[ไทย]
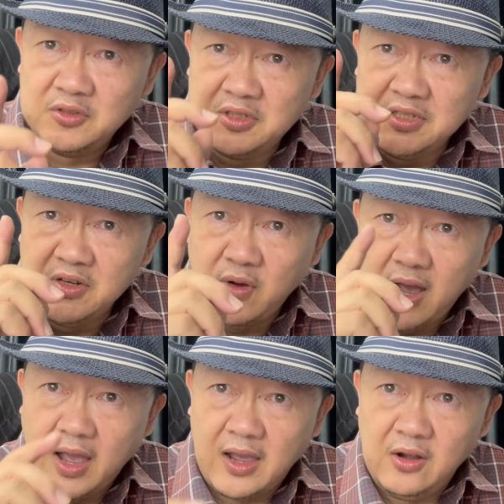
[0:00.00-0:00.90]
ชื่อว่า
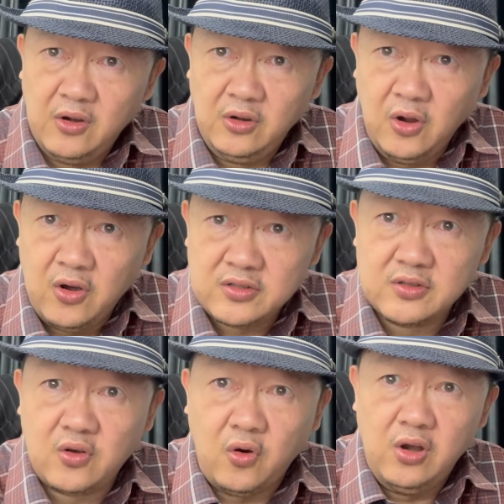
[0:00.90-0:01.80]
โรส
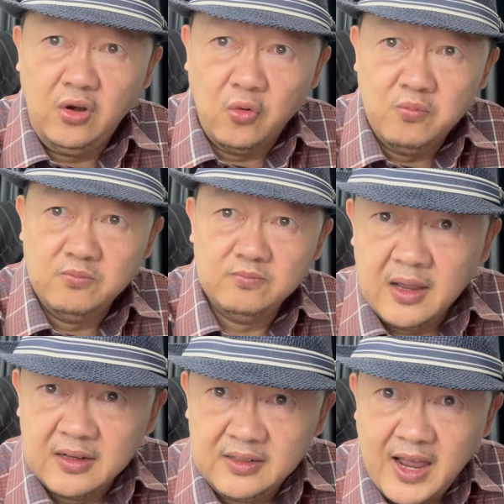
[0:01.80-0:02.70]
คนลุม
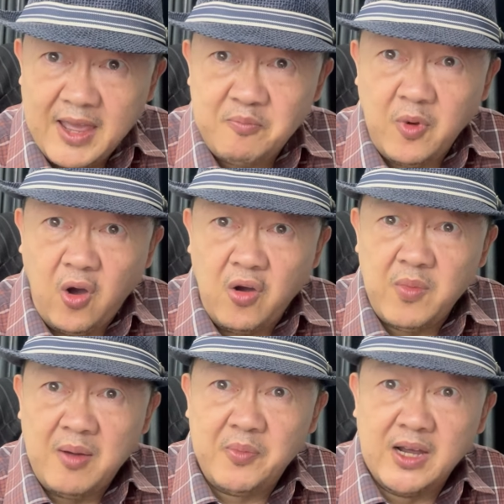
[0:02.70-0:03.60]
ได้ออก
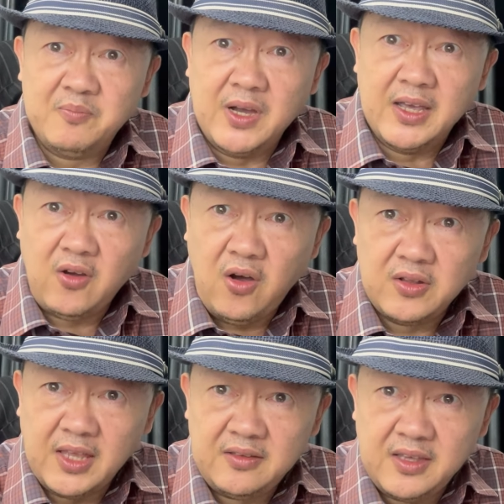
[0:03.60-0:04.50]
มาเปิดเผยข้อ
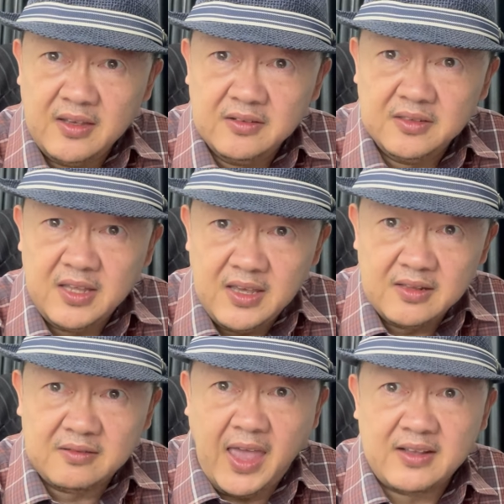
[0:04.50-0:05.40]
เท็จจริงที่
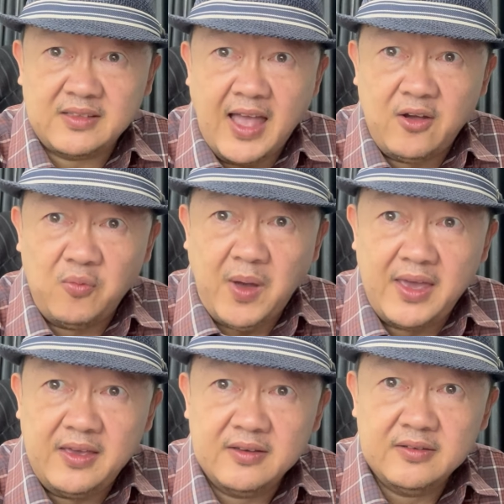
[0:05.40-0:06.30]
แตกต่างออกไป
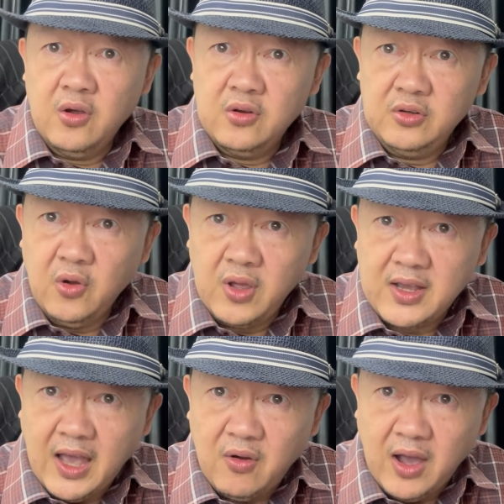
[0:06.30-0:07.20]
โดย
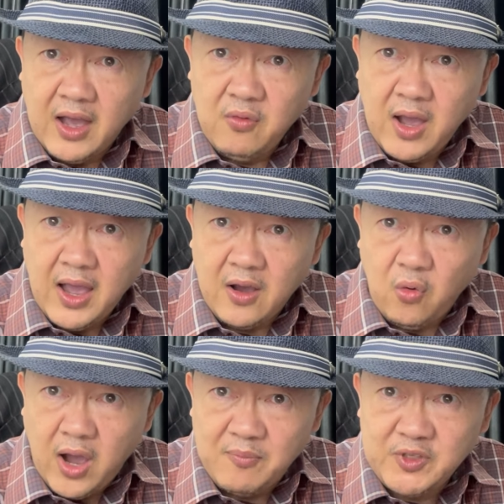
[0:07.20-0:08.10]
กล่าวหาว่าค
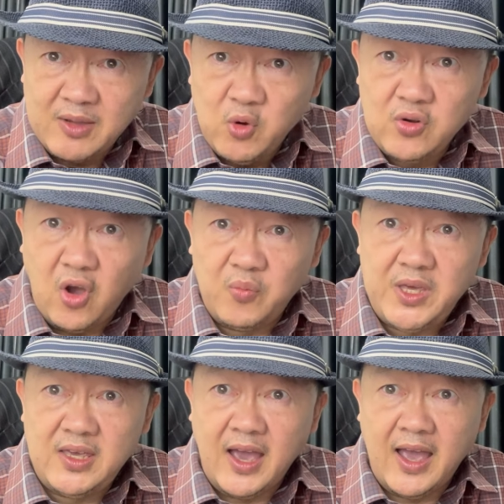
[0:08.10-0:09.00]
วามใจบุญของ
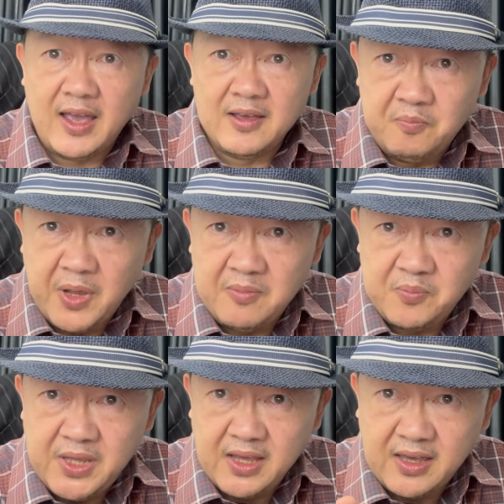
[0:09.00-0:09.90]
พี่ยาเป็น
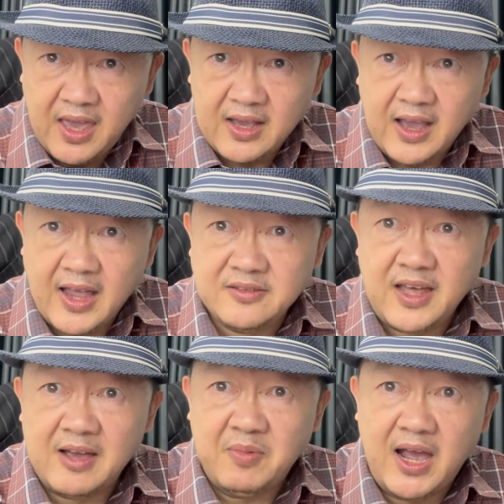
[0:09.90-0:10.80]
เพียงแค่การส
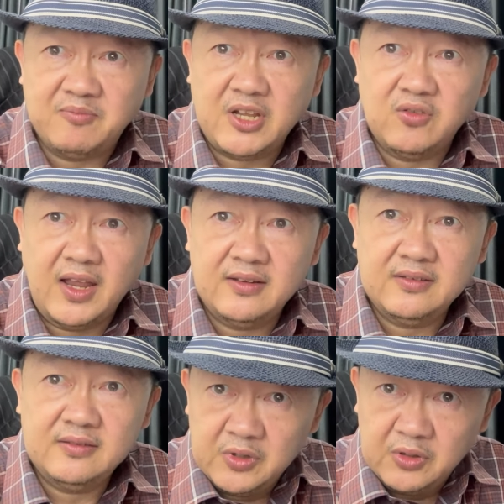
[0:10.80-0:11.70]
ร้างภาพเท่านั้น
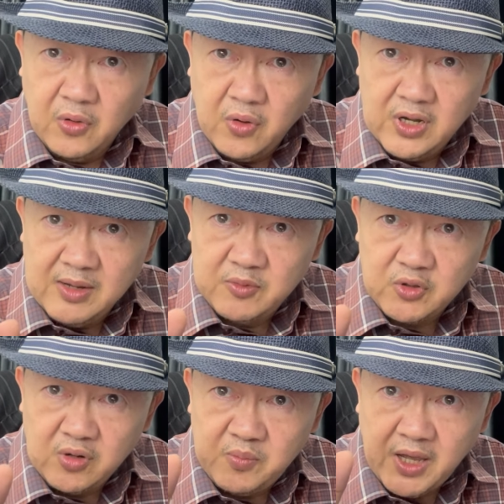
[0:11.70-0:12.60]
โดยเริ่ม
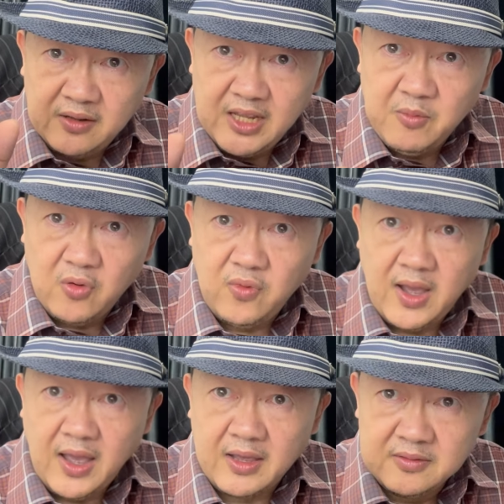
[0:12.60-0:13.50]
ต้นเพจนี้บอกว่า
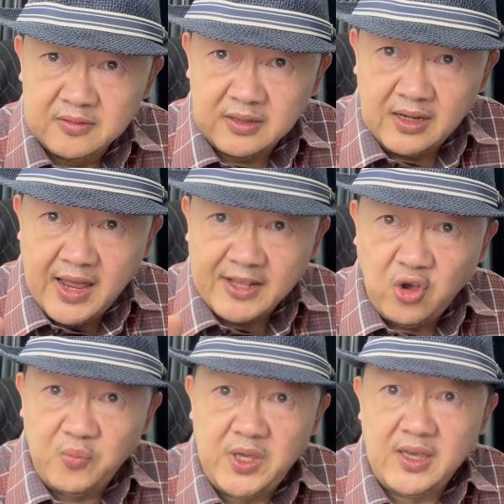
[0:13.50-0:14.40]
ตลาดข
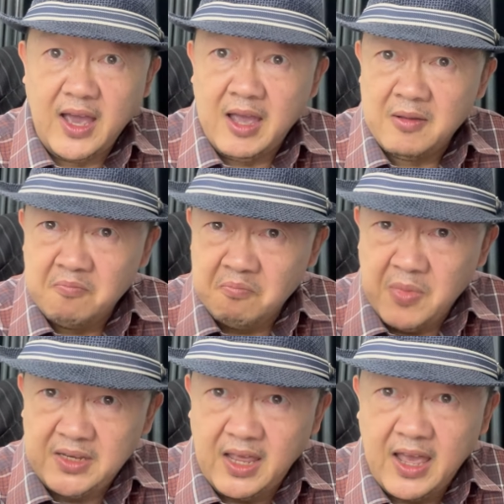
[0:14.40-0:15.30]
องพี่ยา
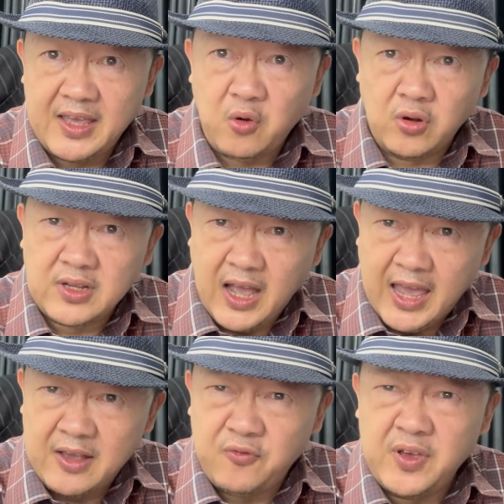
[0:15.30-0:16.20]
ไม่ได้ให้คนขา
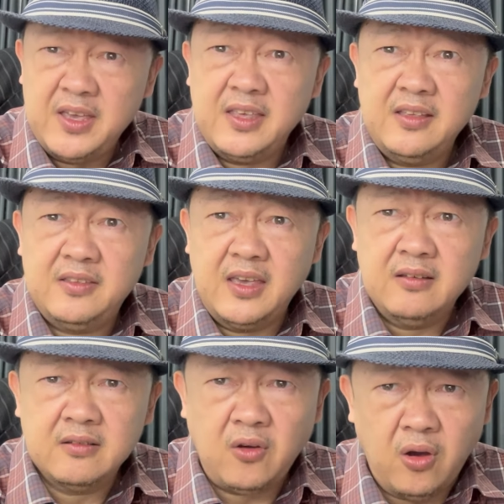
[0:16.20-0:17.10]
ยฟรีจริ
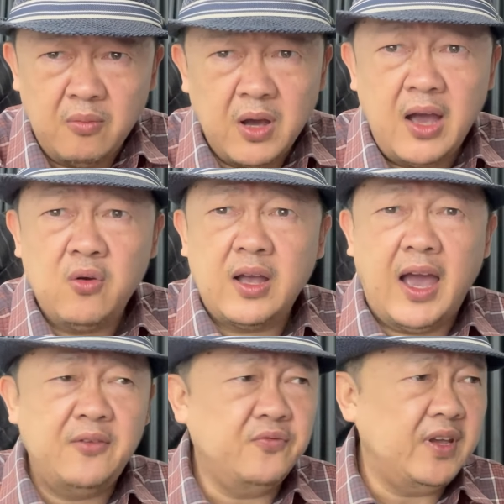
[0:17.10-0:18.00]
งๆก็อ้าวขา
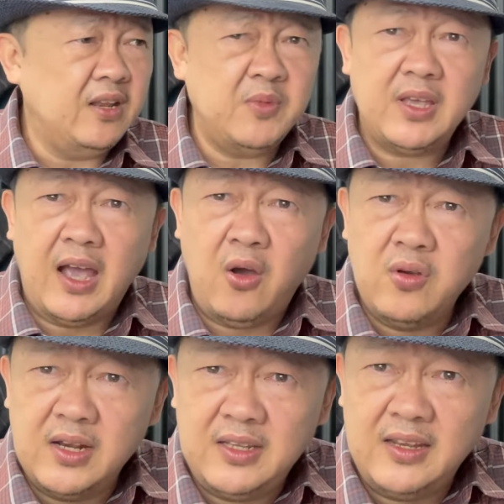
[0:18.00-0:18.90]
ยฟรีแล้วมันจะเอา
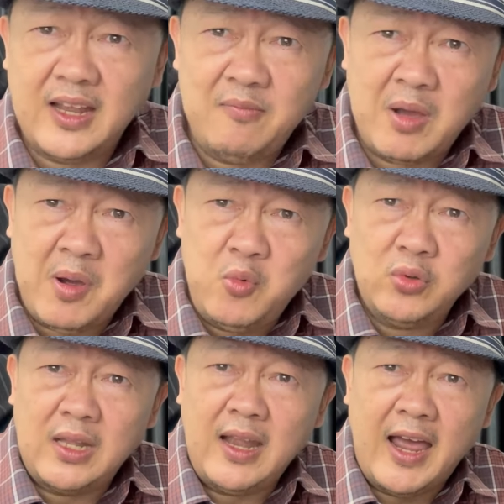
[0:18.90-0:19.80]
เงินที่ไหนมาบำรุง
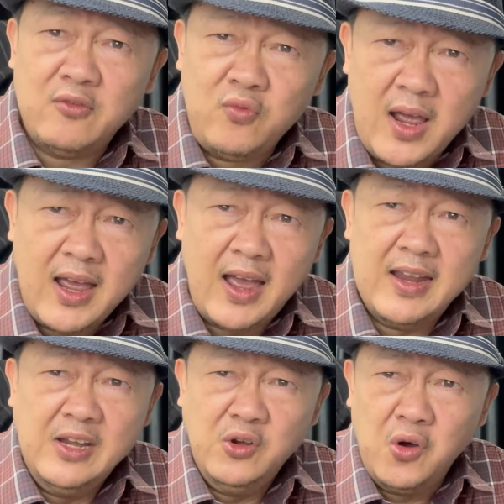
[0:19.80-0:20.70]
ตลาดวะไอ้
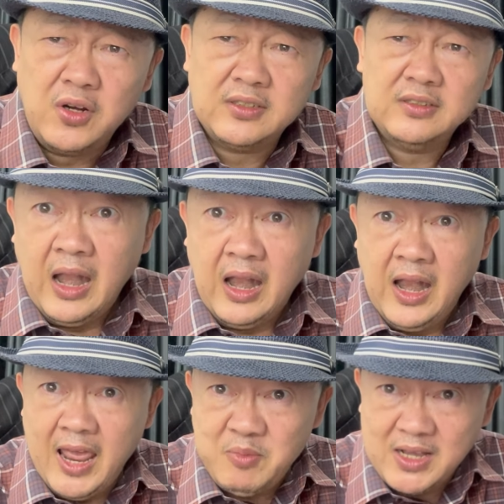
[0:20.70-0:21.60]
โรส
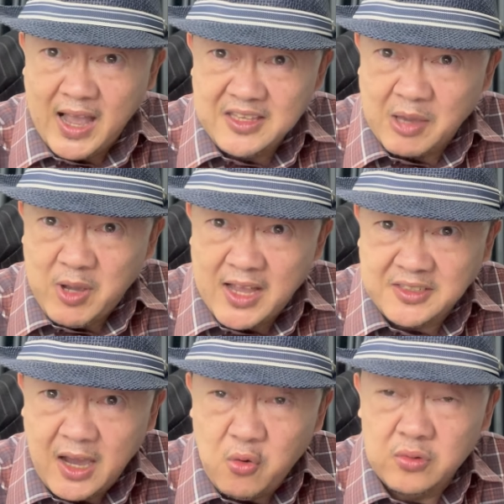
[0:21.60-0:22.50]
และมีการเก็บค่า
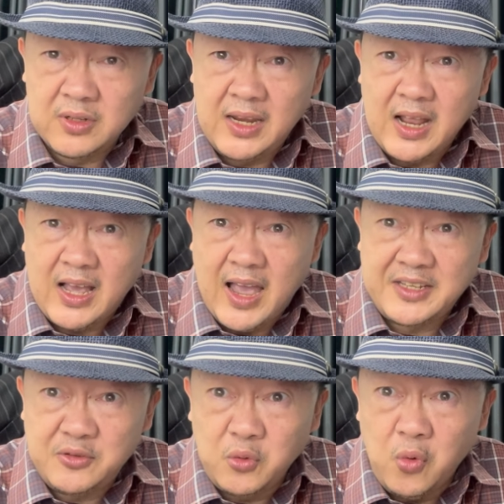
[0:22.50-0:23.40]
เช่าในราคา
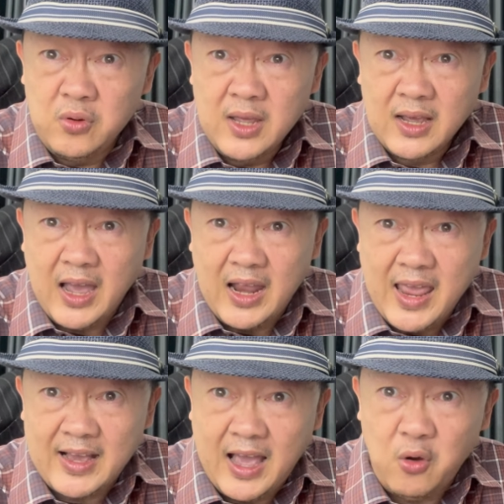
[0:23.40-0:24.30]
ที่สูงค่าแร
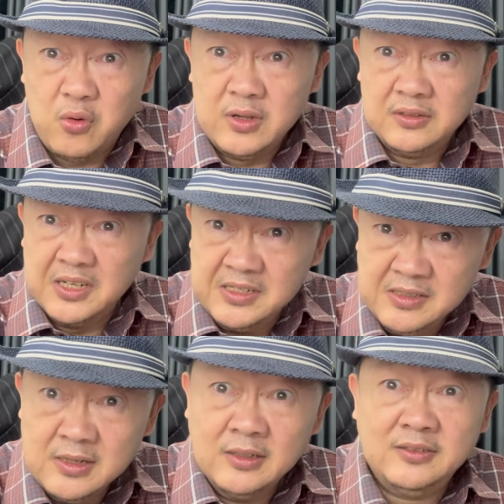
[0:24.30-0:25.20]
กเข้าถึง
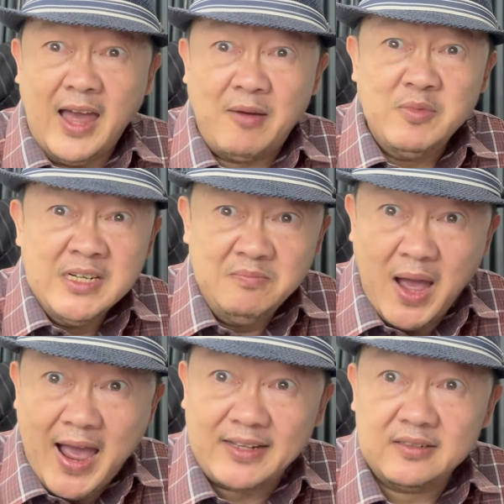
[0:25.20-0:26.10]
สามหมื่น
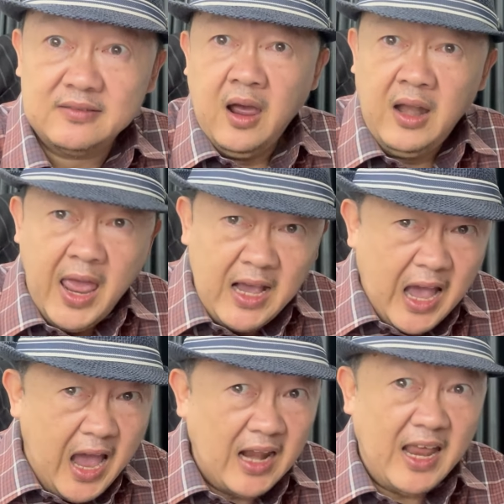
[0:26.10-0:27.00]
บาท และ
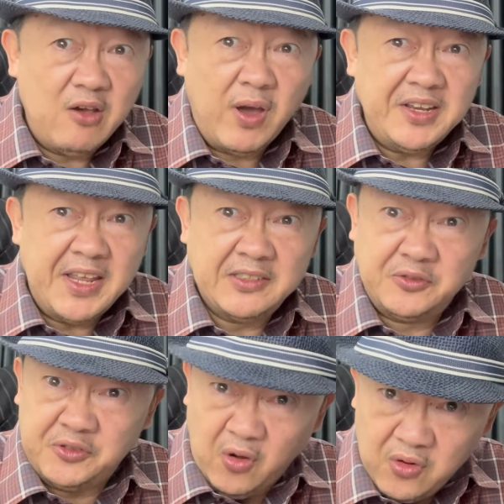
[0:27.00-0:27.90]
ค่ารายวันอีก
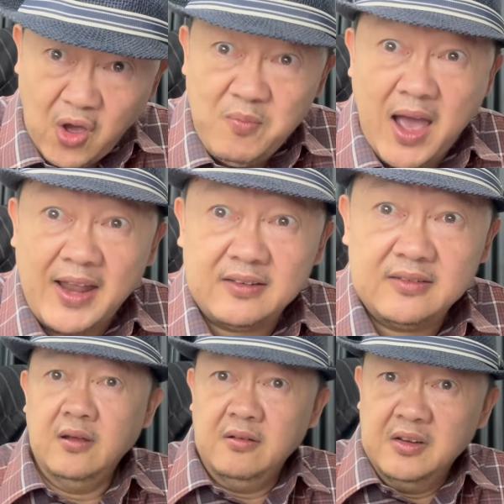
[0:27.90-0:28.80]
สองร้อยบาท
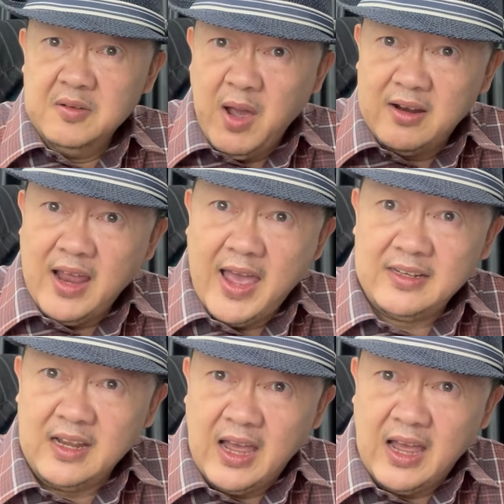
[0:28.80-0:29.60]
หรือบางร้าน